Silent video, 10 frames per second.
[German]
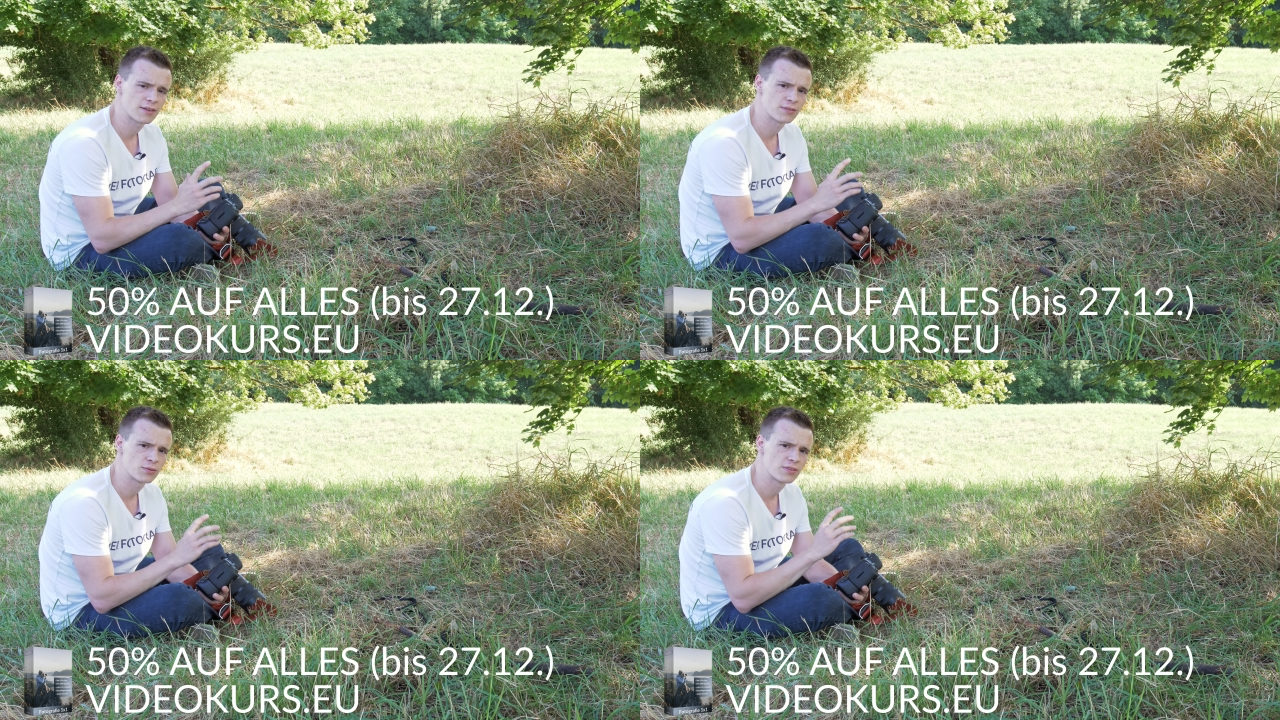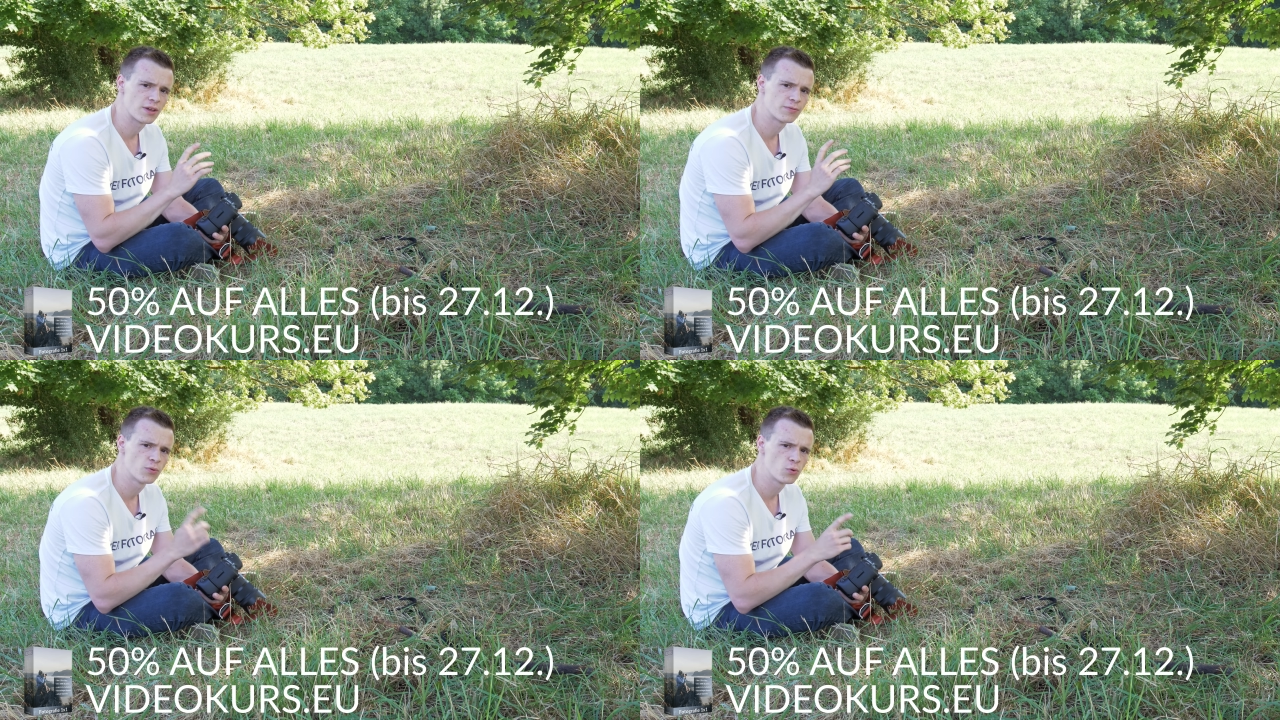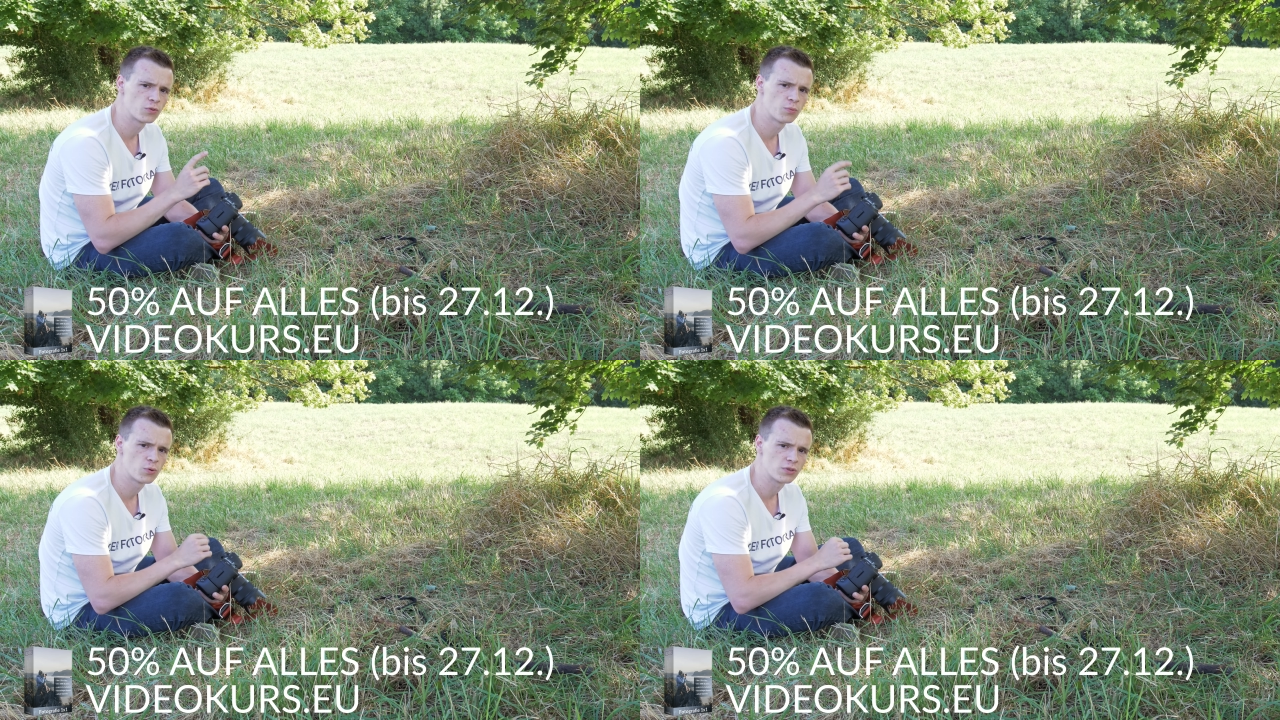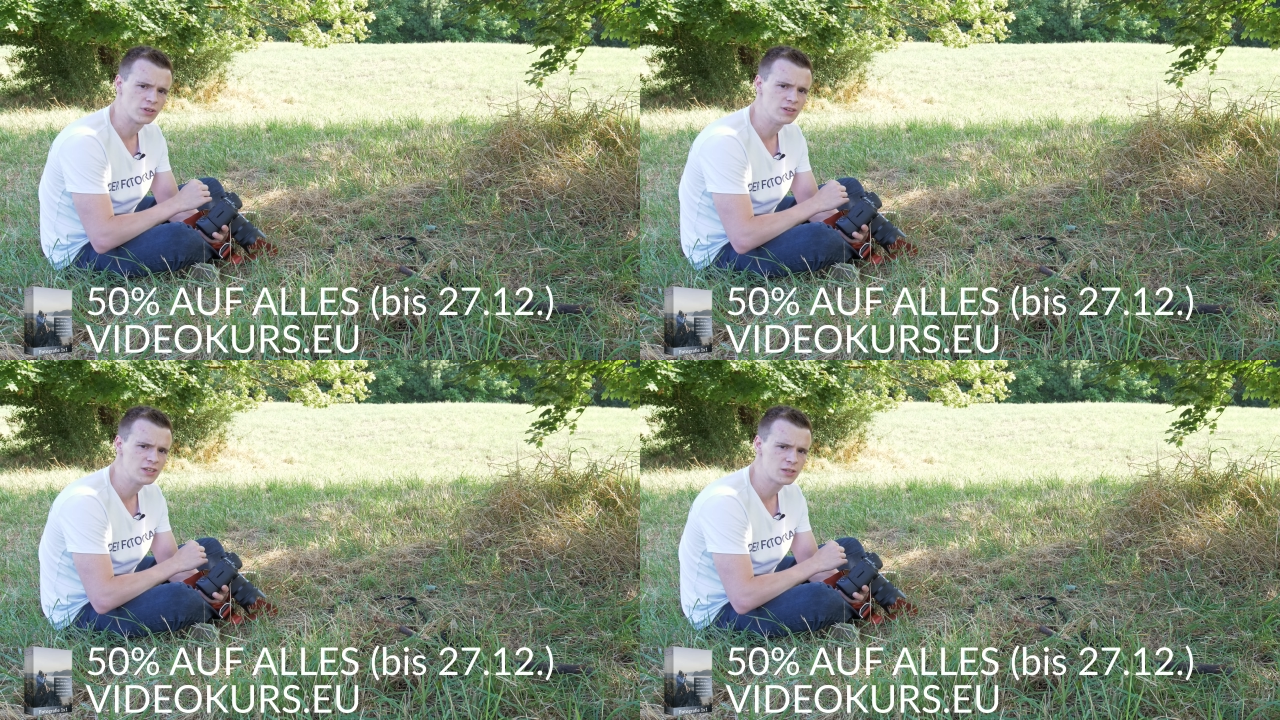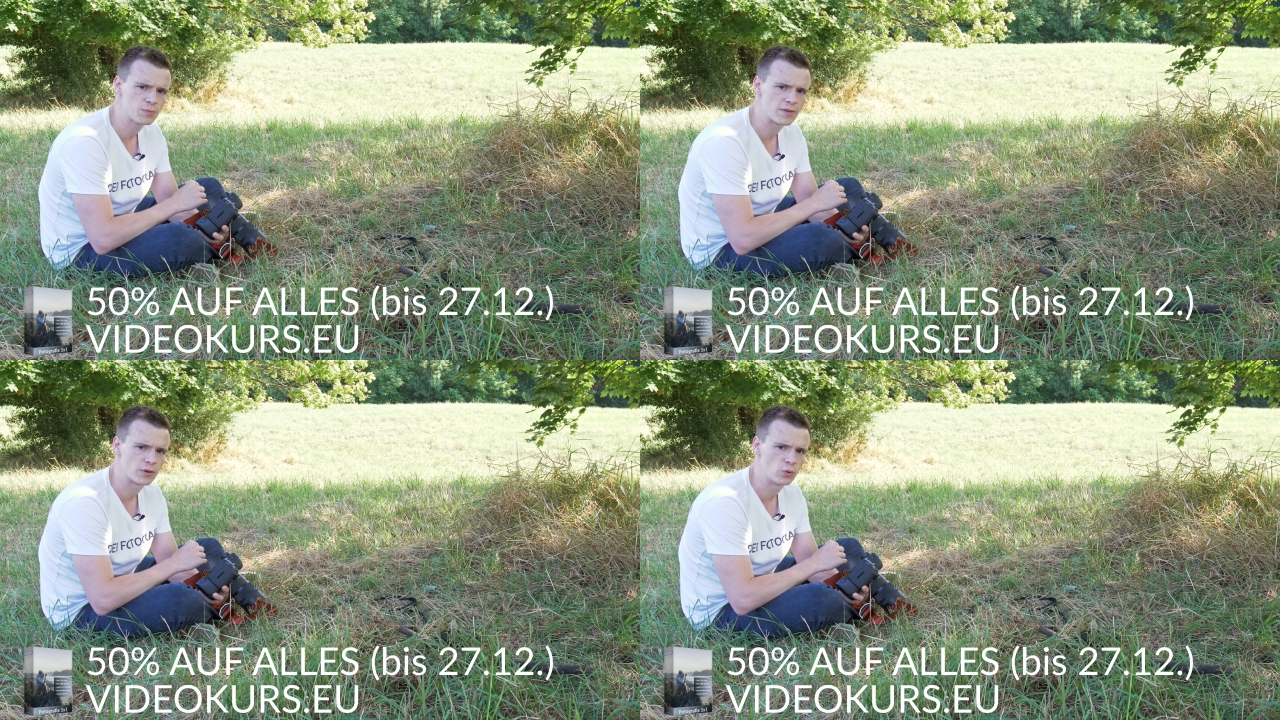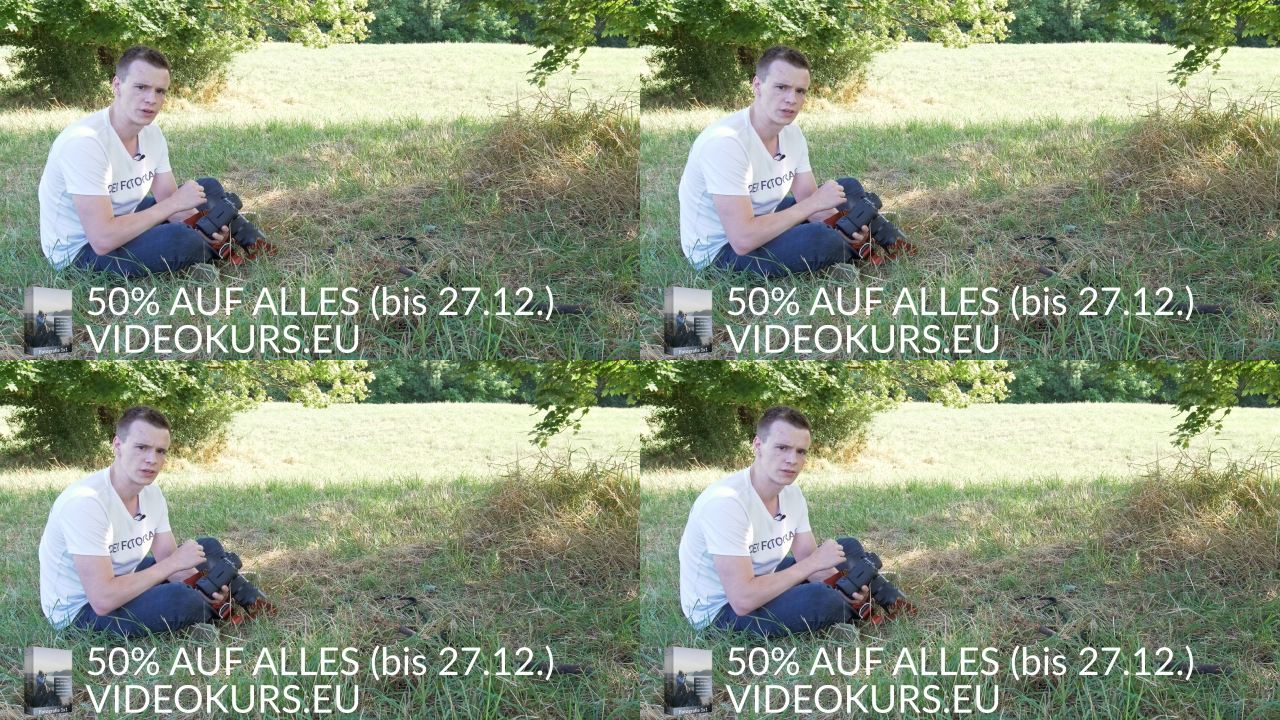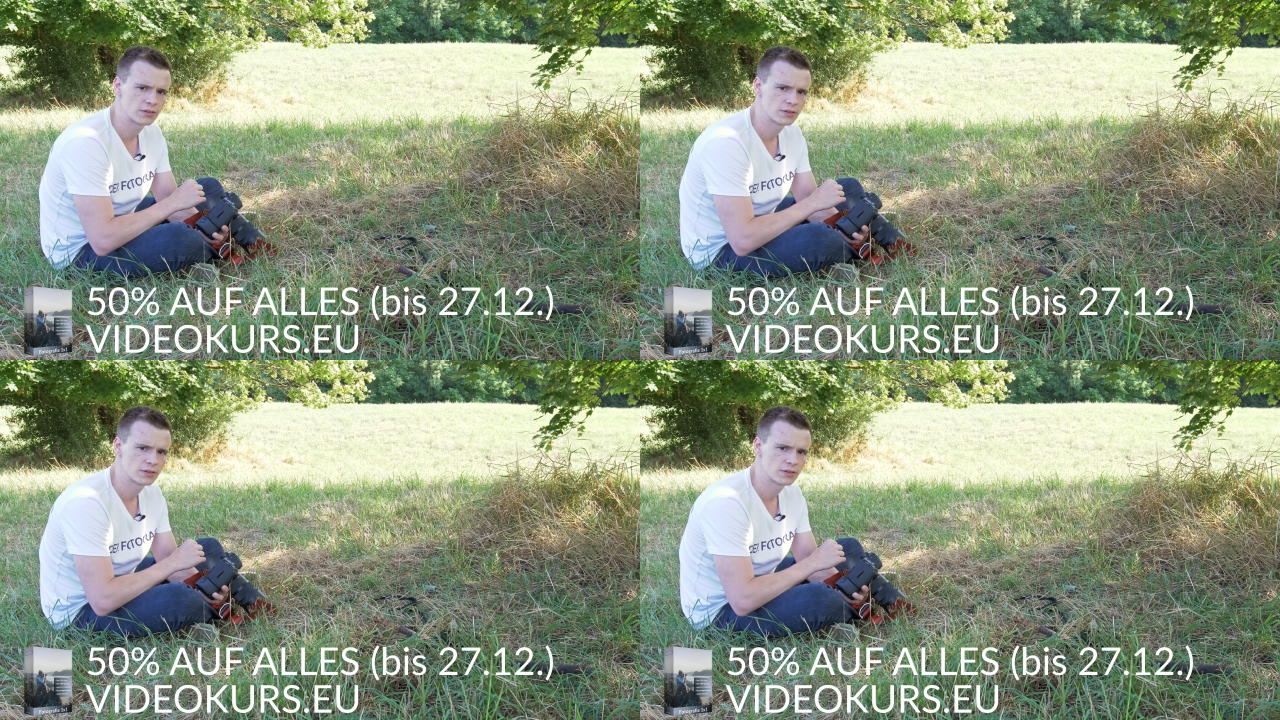dass uns der Fokuspunkt nicht mehr verloren geht.